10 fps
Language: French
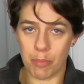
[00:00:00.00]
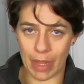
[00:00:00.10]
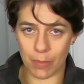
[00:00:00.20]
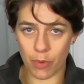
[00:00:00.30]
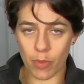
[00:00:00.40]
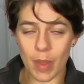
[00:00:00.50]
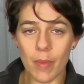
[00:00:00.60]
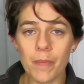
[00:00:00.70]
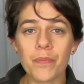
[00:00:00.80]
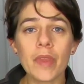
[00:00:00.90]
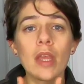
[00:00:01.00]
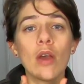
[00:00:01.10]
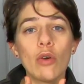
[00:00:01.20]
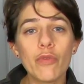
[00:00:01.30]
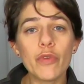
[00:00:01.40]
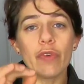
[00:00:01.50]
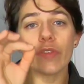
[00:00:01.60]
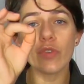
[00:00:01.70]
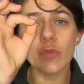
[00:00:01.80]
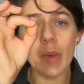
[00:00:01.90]
pas de problème. Vous
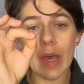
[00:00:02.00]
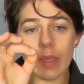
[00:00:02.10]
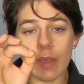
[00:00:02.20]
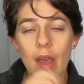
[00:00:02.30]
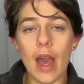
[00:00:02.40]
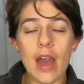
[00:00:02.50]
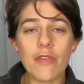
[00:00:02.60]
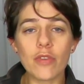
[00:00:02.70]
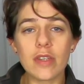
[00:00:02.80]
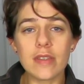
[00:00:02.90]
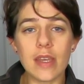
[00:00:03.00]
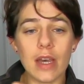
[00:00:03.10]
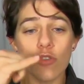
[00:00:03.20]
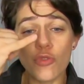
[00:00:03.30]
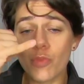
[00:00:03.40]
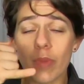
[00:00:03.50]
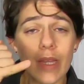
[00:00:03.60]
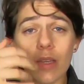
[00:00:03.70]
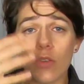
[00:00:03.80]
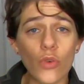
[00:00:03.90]
faites une marque avant le desserrage, une
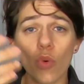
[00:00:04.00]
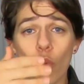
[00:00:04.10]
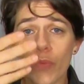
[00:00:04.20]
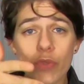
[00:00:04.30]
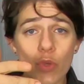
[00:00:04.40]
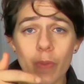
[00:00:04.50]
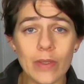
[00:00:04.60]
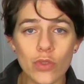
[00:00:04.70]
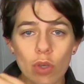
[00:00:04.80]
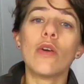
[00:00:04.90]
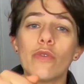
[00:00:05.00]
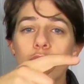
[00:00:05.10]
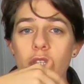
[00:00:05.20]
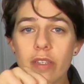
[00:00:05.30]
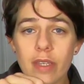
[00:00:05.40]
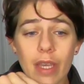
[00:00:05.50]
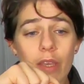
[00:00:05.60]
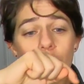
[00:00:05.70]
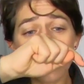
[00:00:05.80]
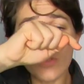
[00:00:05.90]
marque au feutre peinture. Vous desserrez
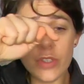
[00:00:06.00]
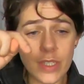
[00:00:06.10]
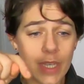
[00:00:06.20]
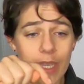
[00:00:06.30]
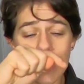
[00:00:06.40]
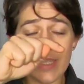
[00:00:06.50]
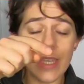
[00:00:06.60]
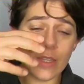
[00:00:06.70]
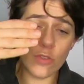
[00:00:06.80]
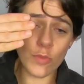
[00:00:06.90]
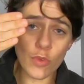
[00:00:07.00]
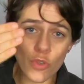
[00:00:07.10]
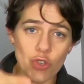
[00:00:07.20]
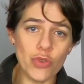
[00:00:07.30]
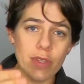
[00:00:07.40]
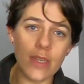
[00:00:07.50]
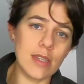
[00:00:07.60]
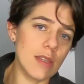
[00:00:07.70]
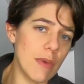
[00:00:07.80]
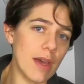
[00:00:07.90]
et vous resserrez exactement jusqu'à
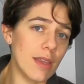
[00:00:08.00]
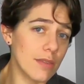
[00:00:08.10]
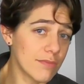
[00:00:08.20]
cette marque.